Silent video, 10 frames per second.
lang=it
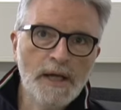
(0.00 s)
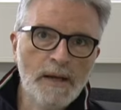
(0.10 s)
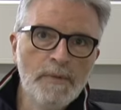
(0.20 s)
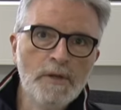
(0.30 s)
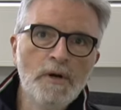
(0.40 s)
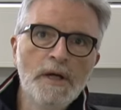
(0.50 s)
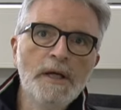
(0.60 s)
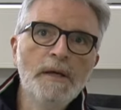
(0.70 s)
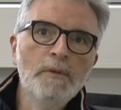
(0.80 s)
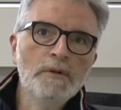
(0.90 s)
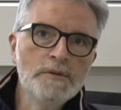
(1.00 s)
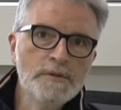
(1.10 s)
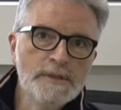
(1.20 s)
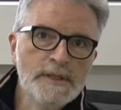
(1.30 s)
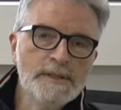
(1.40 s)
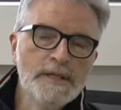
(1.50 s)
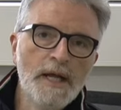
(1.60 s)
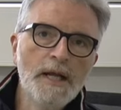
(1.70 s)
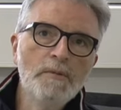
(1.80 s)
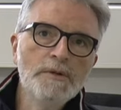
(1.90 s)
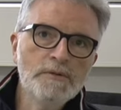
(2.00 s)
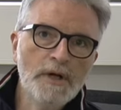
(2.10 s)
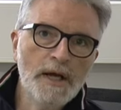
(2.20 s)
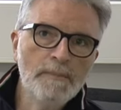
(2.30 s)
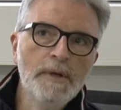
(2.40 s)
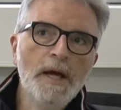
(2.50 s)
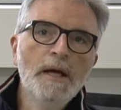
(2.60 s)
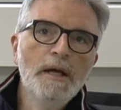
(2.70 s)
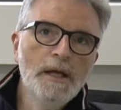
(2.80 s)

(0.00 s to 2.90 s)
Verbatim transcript: cambiano anche in modo sostanziale e questo cambia